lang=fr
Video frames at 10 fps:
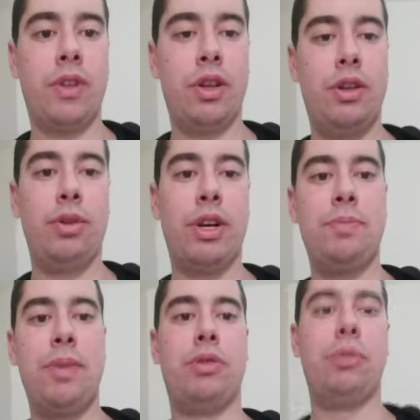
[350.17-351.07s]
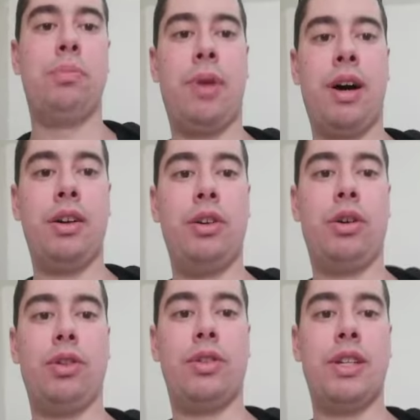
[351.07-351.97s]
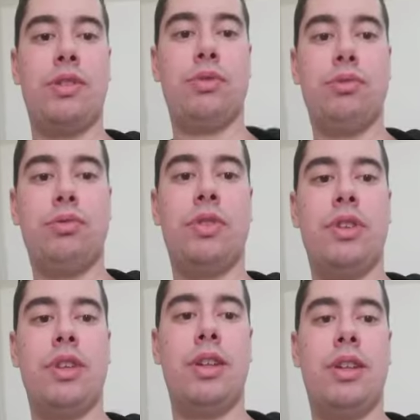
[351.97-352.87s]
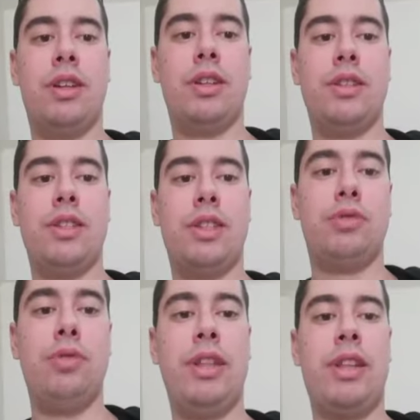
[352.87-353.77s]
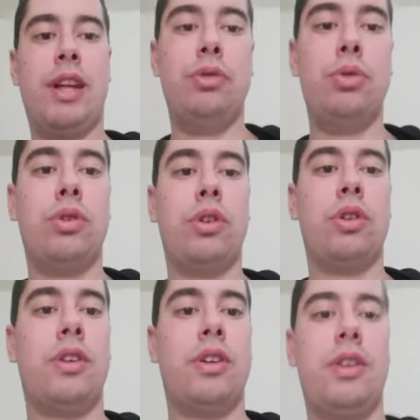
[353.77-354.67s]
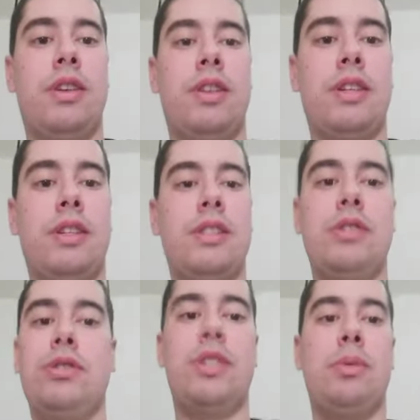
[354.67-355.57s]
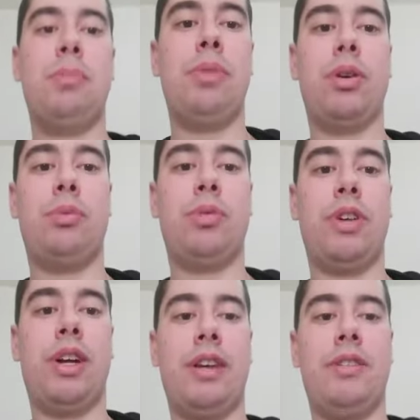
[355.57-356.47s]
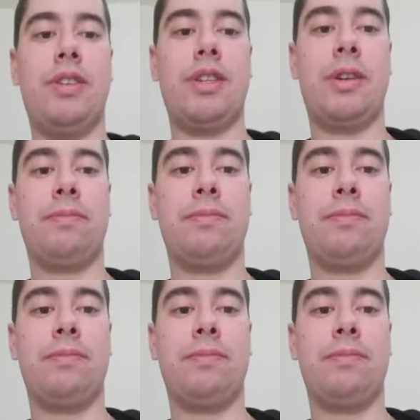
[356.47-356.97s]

qui ne respectent pas l'orientation sexuelle d'un autre. Je ne sais même pas comment on en arrive à ça.